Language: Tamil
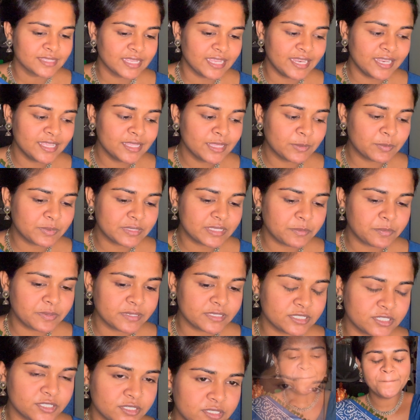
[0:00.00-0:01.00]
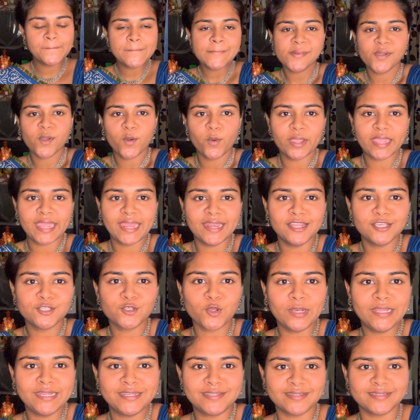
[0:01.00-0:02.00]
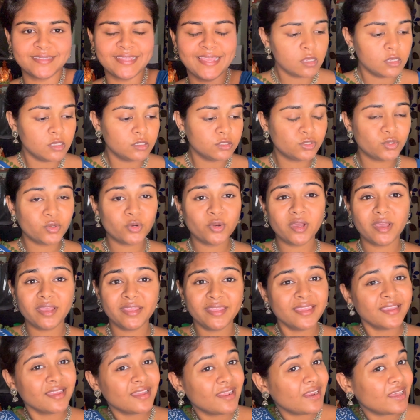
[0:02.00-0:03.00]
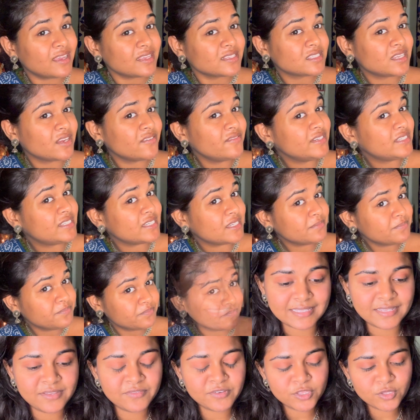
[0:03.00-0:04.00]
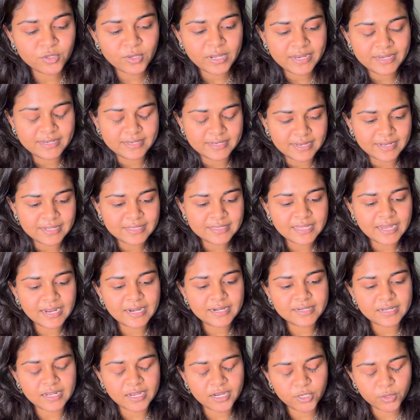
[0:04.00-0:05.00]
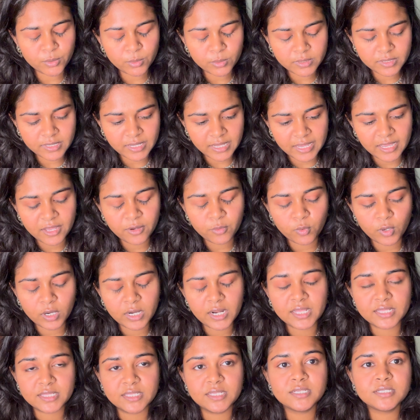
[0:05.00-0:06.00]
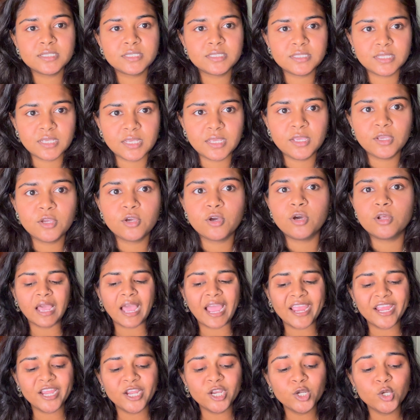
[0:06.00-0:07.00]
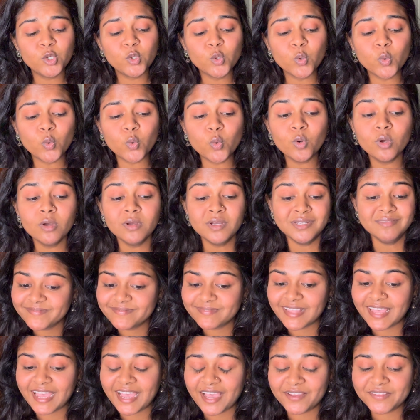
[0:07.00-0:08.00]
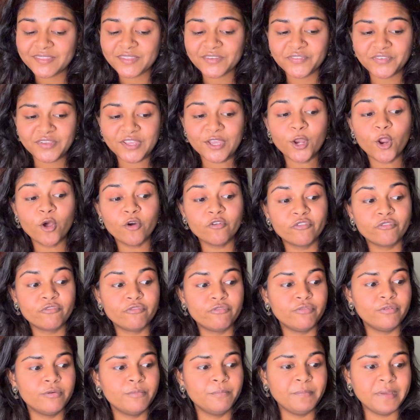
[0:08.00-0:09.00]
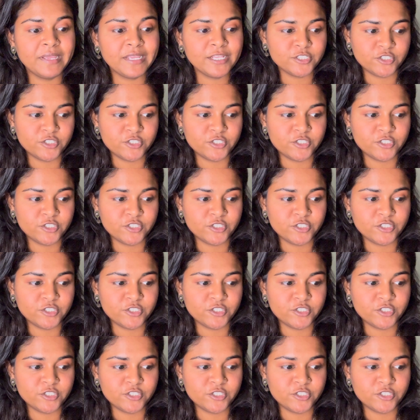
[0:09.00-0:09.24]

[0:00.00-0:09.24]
என்னத்தை பத்தி பேசிட்டு என்ன சொல்லிட்டு இருந்தேன் ஸோ நான் எங்க லாஸ்ட்டாக விட்டேன் ஈவன் தோ ஐ டெல் தட் ஐ டோன்ட் கேர் வாட் அதர்ஸ் திங்க் ஆர் ஐ டூ ஹாவ் த ஃபியர் ஆஃப் பீங்